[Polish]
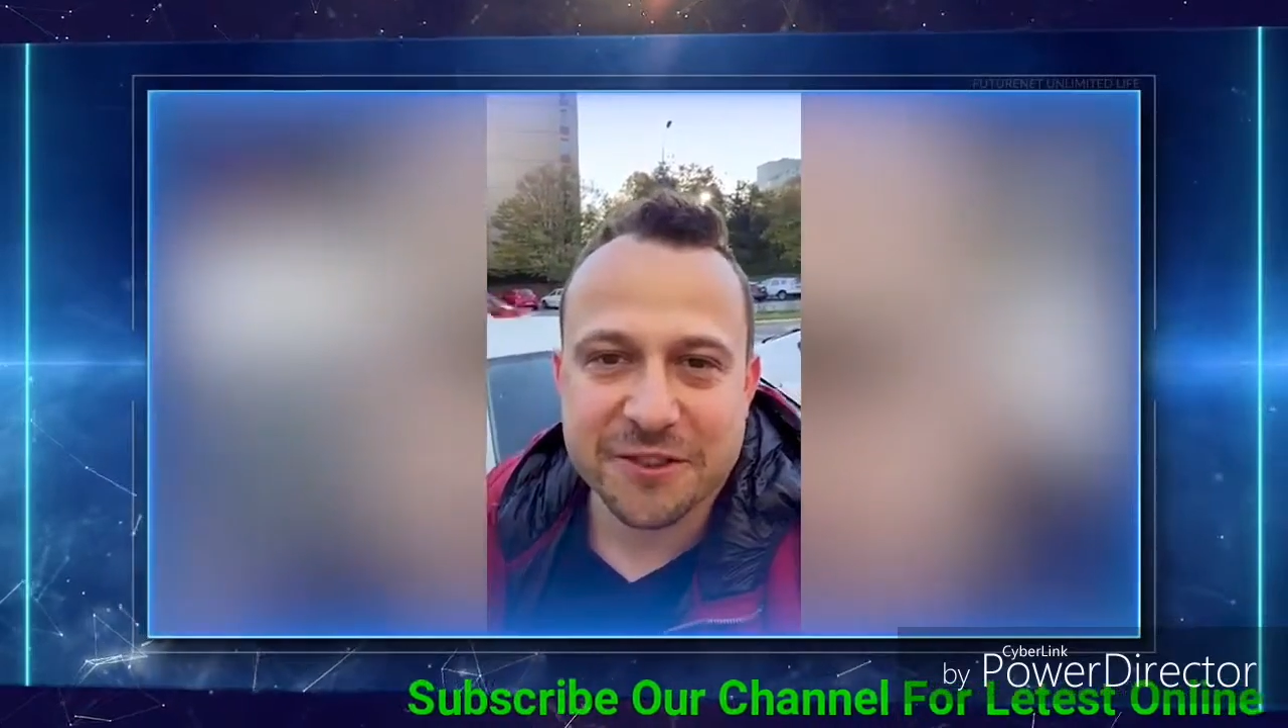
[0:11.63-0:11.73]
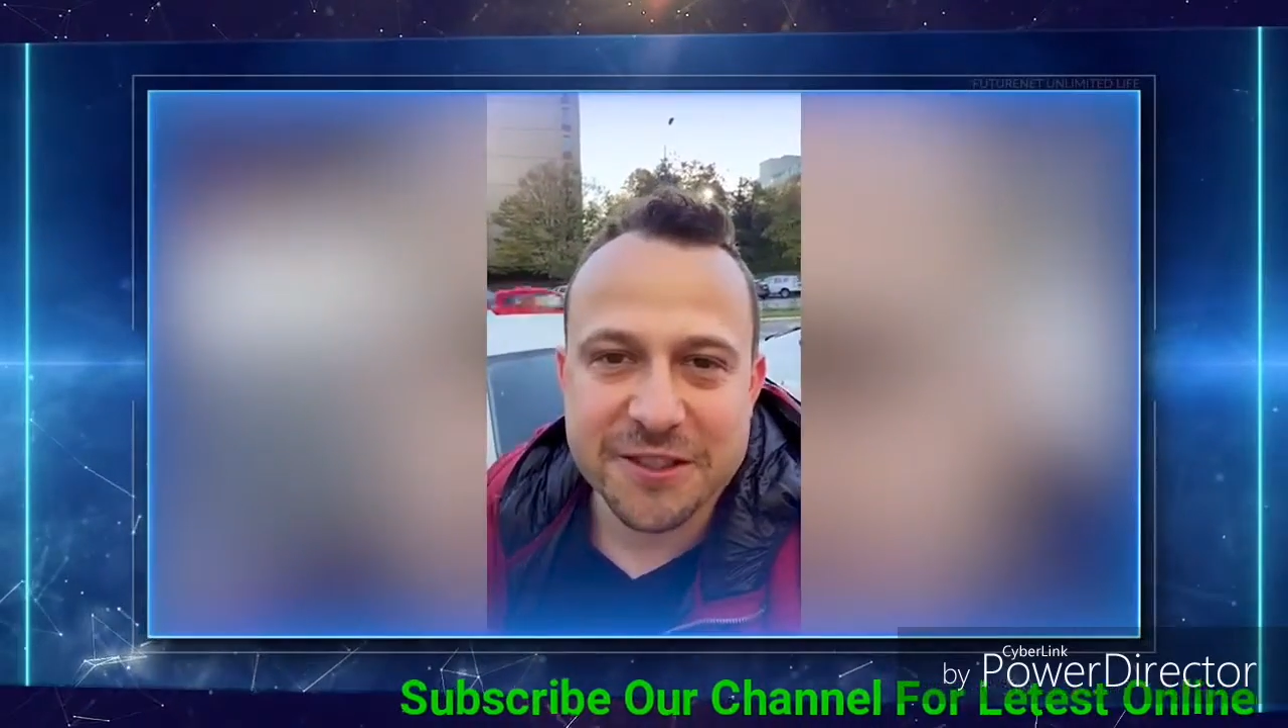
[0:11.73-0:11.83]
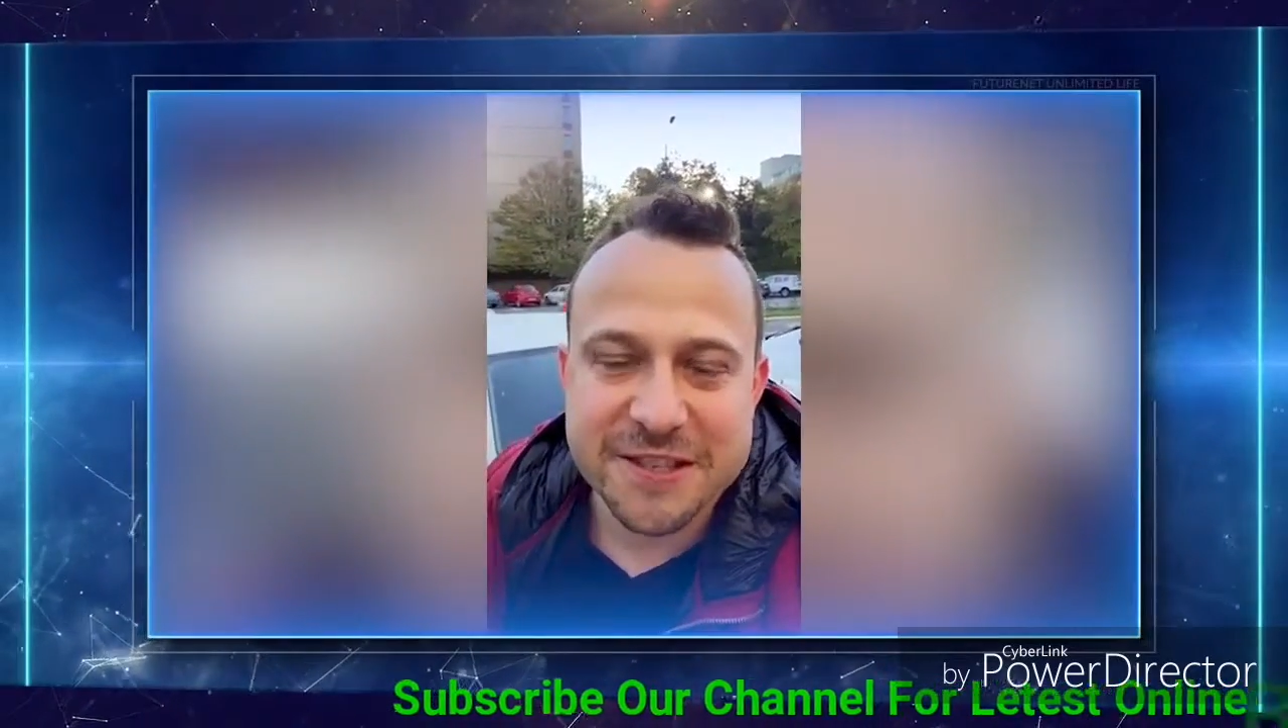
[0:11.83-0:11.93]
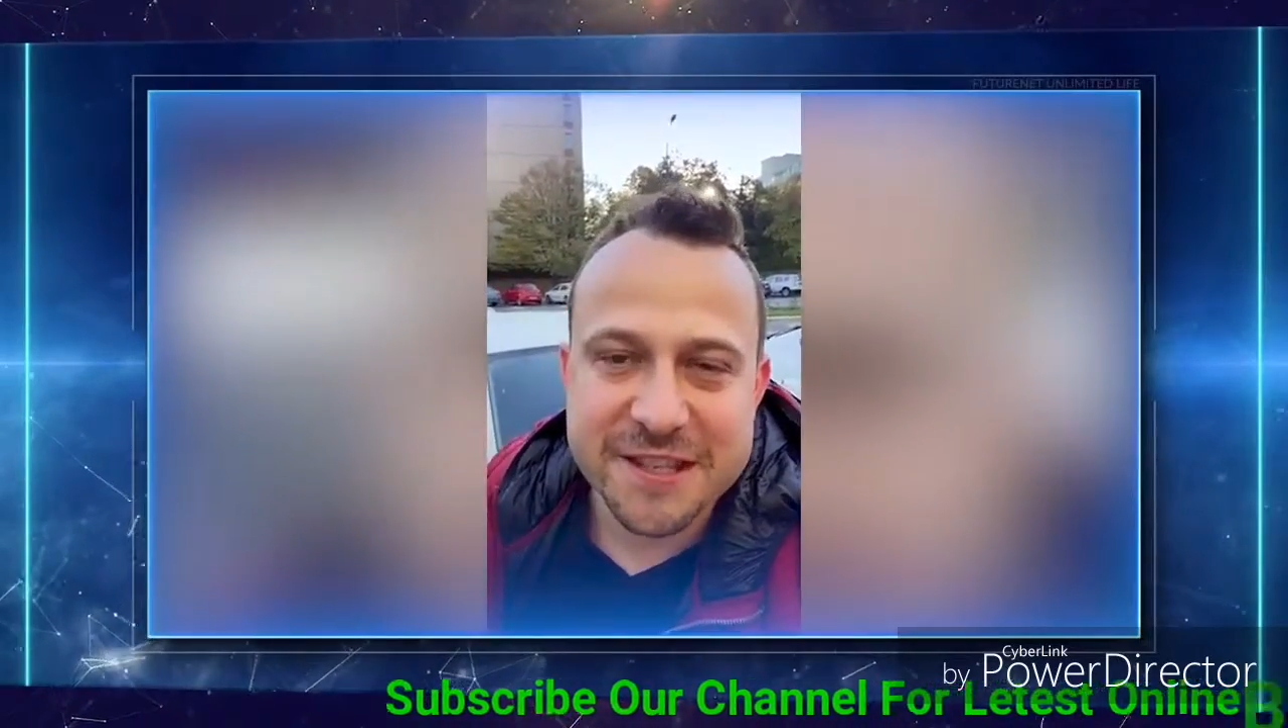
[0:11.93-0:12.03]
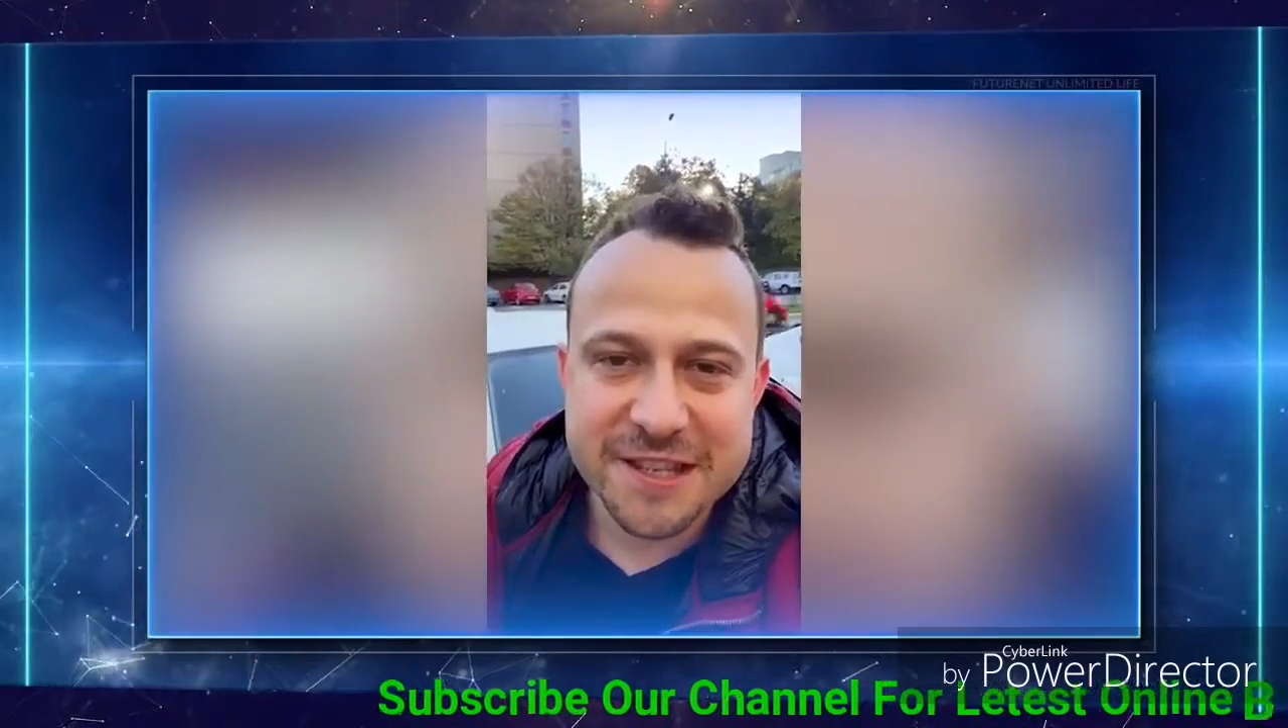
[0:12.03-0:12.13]
to
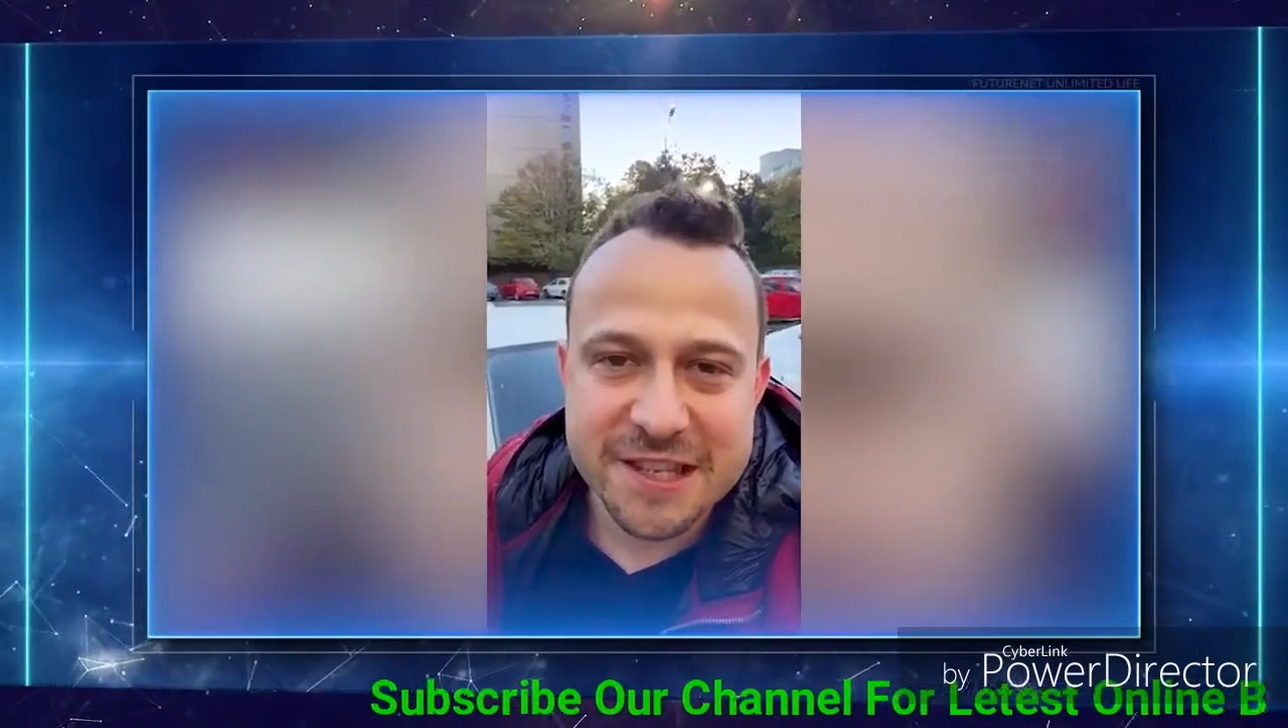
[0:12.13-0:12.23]
jest